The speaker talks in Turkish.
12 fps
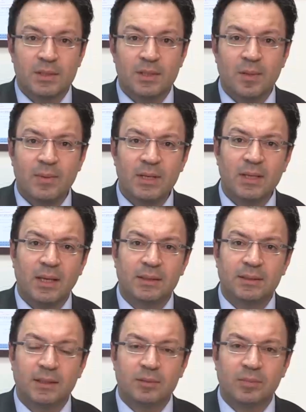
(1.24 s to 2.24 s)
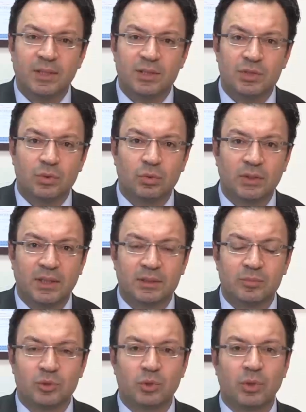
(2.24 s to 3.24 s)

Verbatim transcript: Gebelik elde etmek için kullandığımız